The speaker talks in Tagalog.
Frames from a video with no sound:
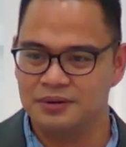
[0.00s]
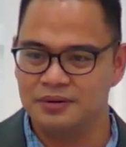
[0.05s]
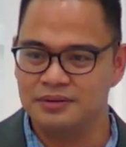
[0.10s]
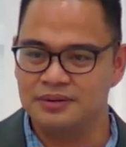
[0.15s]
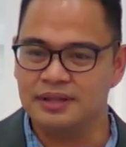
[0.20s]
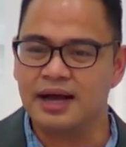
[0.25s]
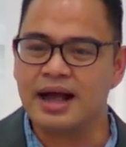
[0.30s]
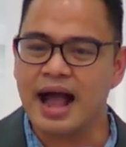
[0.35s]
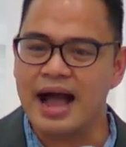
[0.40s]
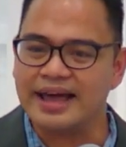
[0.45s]

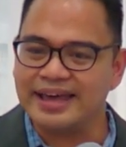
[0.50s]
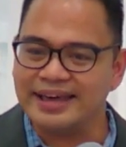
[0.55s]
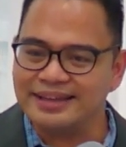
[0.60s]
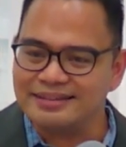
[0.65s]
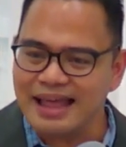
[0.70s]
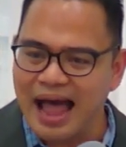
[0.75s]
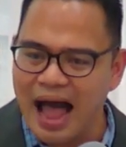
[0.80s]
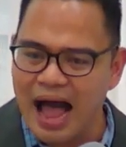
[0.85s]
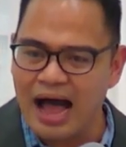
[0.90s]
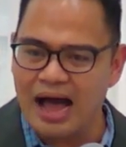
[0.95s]

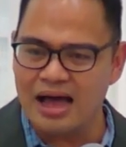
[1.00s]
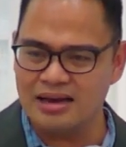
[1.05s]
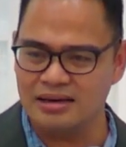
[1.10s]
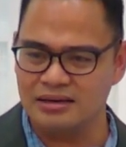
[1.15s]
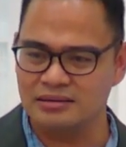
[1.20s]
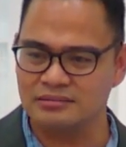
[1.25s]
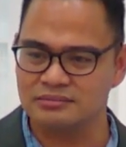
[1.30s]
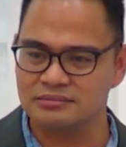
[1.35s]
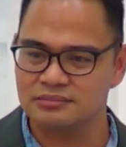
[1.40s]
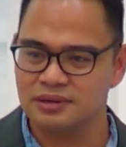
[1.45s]
nakakitaan
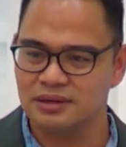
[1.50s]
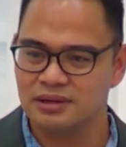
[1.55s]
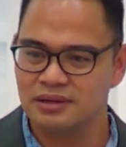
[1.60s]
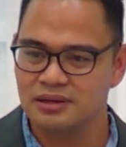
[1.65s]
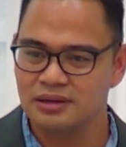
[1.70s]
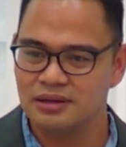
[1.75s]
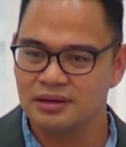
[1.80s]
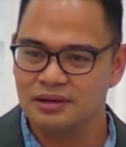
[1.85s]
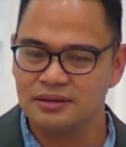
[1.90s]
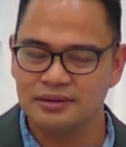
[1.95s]

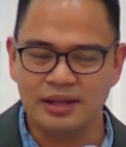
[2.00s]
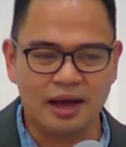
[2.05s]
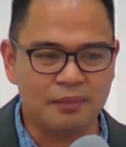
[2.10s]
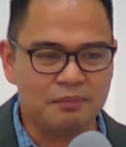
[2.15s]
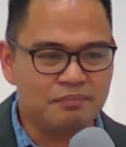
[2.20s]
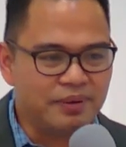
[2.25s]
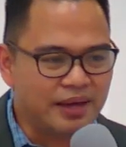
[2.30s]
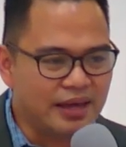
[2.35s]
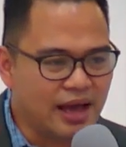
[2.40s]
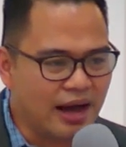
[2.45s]
ng
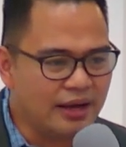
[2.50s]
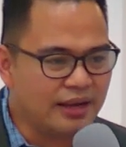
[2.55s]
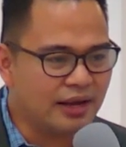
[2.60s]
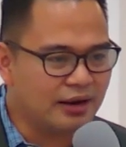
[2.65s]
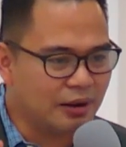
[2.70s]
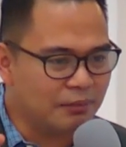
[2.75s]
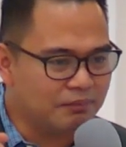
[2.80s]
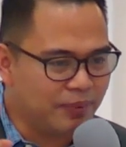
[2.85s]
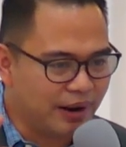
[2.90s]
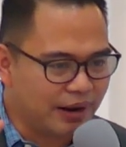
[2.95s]
biyaya
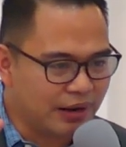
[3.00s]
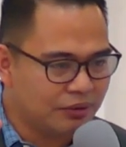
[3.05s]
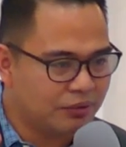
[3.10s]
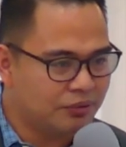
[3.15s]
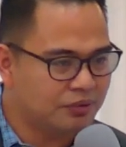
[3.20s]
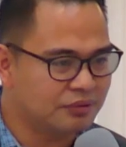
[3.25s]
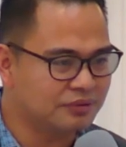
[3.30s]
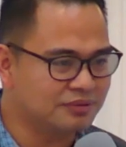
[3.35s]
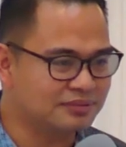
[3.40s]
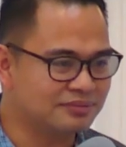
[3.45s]
ng Panginoon?